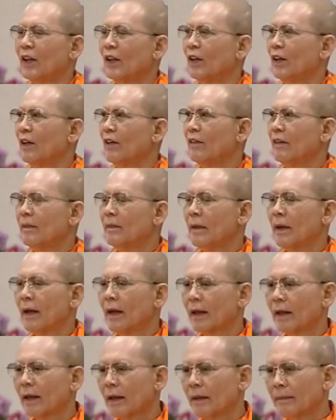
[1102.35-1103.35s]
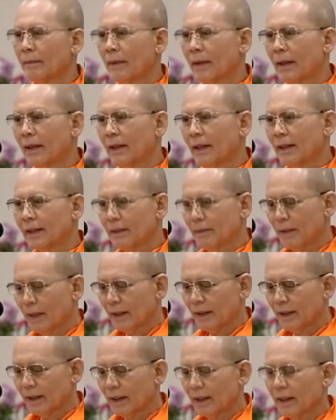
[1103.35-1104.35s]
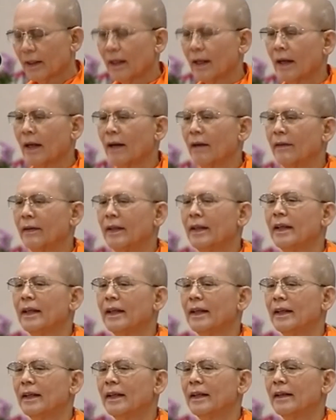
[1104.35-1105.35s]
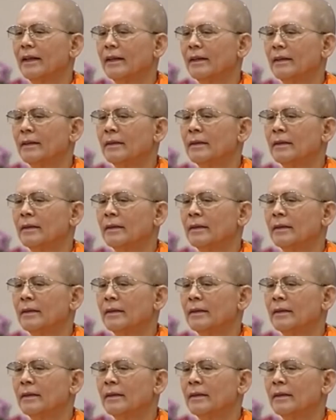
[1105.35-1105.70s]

โดยวิบากกรรมปานาธิบาตดังกล่าวนี้เอง